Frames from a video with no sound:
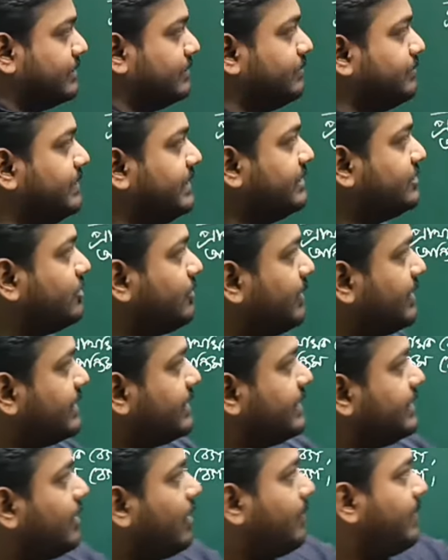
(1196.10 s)
ভি সমান
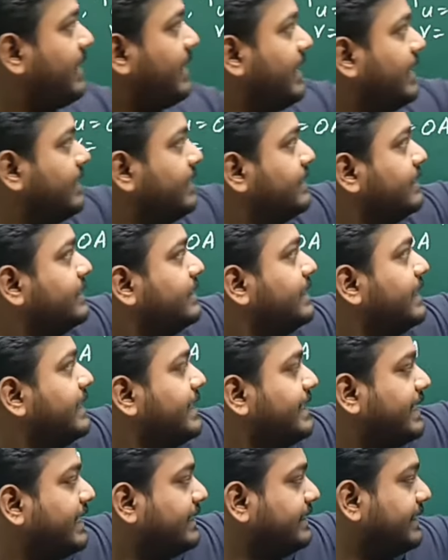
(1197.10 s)
কি হবে
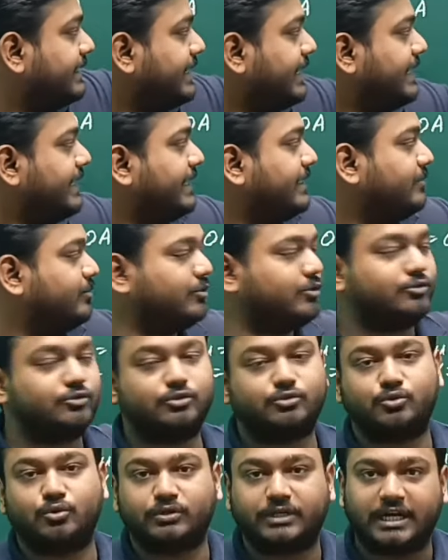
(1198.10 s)
এইখান থেকে এইখান পর্যন্ত
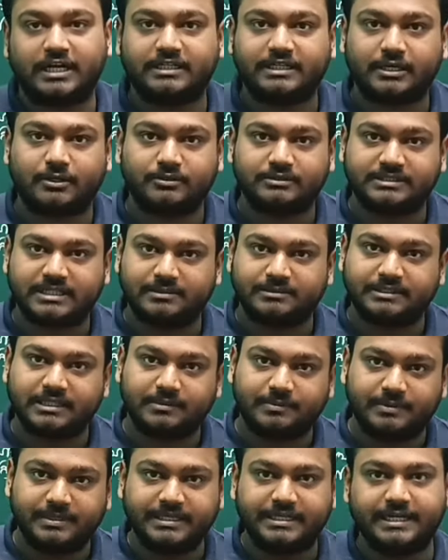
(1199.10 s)
টোটালটা হচ্ছে আমাদের
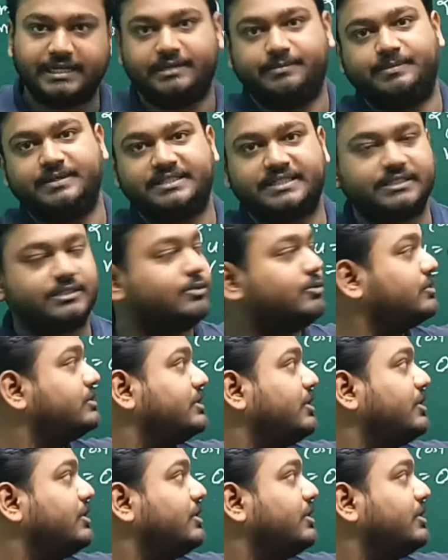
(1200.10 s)
ভিকে রিপ্রেজেন্ট করছে